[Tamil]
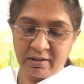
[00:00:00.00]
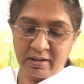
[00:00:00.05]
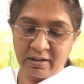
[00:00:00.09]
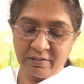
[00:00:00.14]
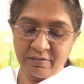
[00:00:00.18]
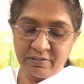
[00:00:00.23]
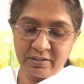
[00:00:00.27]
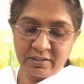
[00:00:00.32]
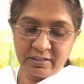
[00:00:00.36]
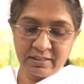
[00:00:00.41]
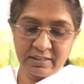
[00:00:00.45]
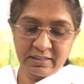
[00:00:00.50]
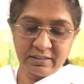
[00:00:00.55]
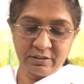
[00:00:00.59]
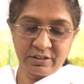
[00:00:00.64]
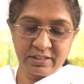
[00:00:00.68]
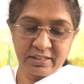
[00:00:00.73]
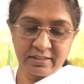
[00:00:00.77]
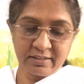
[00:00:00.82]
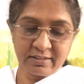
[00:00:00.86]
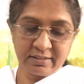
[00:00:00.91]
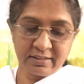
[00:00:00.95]

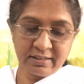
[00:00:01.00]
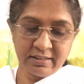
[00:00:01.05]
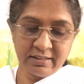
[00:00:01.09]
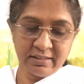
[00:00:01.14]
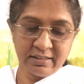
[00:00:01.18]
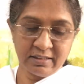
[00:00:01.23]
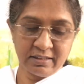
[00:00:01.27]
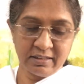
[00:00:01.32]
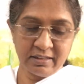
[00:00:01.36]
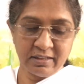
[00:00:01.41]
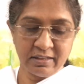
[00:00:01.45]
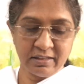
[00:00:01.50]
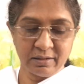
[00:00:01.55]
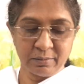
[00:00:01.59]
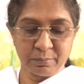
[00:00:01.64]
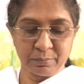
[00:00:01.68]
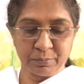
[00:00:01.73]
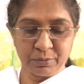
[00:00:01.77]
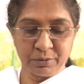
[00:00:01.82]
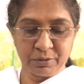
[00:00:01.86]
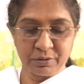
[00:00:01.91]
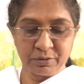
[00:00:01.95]
அவர்களுடைய சிந்தனை
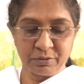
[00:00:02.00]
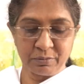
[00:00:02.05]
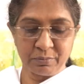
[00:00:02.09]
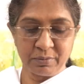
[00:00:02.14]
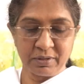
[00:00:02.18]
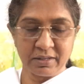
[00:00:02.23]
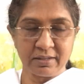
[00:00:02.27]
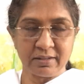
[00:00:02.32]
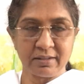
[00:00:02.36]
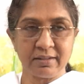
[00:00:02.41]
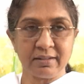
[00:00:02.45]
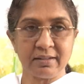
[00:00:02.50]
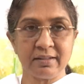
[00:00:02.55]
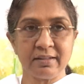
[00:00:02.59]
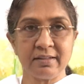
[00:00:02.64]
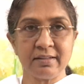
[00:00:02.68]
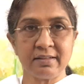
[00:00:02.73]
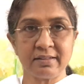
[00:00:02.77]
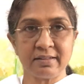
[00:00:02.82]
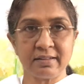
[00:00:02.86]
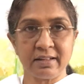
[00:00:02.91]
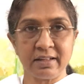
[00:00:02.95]
எப்பொழுதுமே
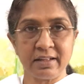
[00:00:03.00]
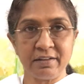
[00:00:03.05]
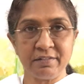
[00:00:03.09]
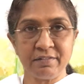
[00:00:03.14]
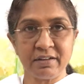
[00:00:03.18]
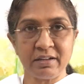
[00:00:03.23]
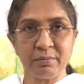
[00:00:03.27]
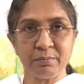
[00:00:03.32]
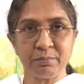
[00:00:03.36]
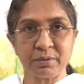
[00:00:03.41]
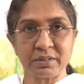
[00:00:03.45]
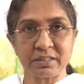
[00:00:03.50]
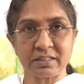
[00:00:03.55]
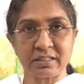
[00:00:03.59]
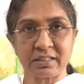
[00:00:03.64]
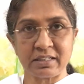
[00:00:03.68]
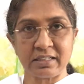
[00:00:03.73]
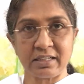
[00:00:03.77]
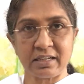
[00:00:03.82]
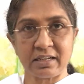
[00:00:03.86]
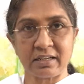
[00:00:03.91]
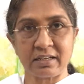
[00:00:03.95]
சேவை
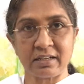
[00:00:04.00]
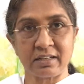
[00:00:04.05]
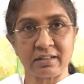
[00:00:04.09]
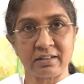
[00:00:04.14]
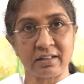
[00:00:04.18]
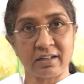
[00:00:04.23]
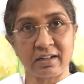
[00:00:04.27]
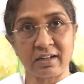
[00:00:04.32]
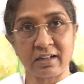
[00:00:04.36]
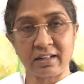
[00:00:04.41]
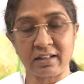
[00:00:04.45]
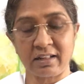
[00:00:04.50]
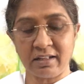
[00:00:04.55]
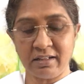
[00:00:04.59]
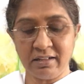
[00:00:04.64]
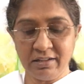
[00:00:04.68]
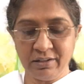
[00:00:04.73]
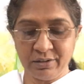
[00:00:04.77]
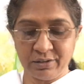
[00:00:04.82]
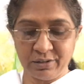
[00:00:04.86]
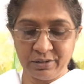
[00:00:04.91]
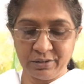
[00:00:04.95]
பற்றியானதாக
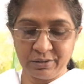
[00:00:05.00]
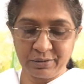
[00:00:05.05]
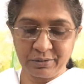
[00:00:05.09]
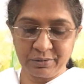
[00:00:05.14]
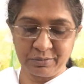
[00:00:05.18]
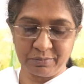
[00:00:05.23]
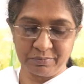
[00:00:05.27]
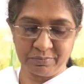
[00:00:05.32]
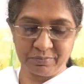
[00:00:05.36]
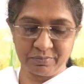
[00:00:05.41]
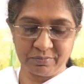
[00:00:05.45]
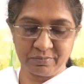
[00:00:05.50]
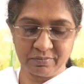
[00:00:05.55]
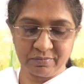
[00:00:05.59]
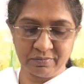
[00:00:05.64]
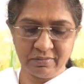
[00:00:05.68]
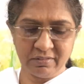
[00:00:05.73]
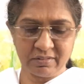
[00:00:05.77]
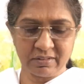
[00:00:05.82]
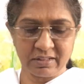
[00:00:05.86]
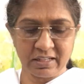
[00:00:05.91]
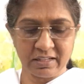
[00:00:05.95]
தான் இருக்கும்
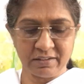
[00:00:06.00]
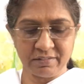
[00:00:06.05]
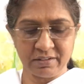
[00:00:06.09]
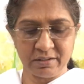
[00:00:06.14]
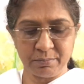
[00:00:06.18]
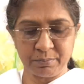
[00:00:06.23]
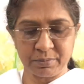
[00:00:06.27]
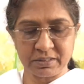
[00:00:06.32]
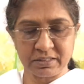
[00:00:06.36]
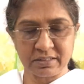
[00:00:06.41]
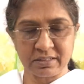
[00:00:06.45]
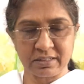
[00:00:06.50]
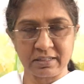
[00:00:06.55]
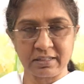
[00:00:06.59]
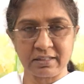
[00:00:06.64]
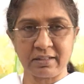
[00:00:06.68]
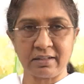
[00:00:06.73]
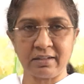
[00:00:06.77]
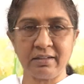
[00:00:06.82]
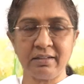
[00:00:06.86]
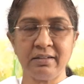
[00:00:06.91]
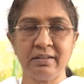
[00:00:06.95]
சேவை பற்றி
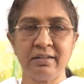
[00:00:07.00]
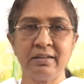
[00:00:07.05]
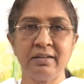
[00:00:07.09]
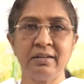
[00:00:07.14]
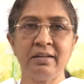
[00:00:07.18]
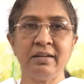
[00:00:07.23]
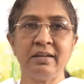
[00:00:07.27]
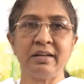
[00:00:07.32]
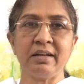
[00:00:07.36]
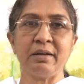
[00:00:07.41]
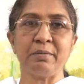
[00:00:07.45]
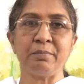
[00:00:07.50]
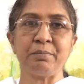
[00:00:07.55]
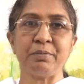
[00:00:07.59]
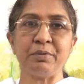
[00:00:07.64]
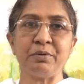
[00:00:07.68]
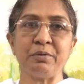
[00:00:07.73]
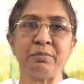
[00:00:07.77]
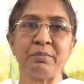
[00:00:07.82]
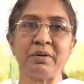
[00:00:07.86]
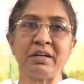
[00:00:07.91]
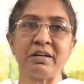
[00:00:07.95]
தான்
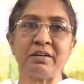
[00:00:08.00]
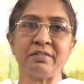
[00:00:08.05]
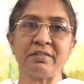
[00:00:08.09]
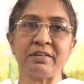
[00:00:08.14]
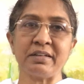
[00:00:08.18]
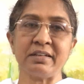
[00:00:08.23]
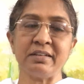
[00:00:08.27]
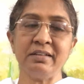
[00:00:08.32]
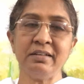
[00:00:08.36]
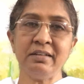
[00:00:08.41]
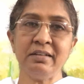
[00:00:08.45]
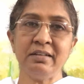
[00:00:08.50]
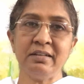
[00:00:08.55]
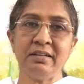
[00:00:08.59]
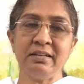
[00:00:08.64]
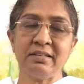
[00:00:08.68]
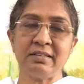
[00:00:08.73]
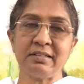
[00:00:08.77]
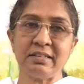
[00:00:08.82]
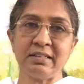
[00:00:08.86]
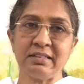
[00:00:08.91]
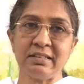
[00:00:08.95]
எப்போவுமே அவங்க
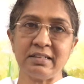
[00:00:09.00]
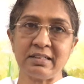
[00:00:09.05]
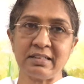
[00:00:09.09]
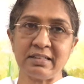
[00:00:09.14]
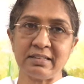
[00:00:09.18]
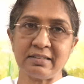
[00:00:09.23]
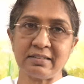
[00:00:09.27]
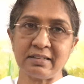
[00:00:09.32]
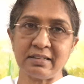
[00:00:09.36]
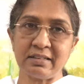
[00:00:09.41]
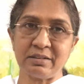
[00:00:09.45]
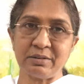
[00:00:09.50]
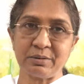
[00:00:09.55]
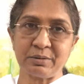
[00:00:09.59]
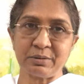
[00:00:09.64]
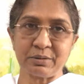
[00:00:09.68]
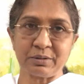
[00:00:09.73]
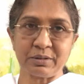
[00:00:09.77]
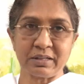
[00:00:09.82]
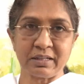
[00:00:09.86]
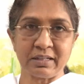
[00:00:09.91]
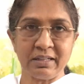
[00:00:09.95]
சிந்தனை செய்து
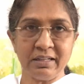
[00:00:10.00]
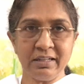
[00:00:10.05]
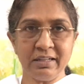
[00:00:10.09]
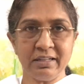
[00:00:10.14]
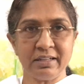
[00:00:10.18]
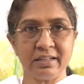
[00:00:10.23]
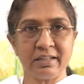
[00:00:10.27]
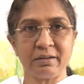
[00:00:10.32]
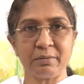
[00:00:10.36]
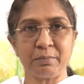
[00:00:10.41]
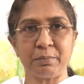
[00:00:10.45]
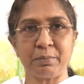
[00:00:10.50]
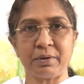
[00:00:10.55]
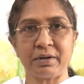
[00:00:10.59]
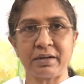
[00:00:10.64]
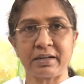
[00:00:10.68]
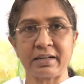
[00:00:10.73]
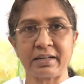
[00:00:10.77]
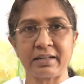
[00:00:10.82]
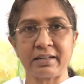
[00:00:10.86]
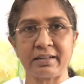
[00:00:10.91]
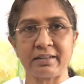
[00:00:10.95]
கொண்டே
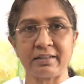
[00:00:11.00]
இருப்பாங்க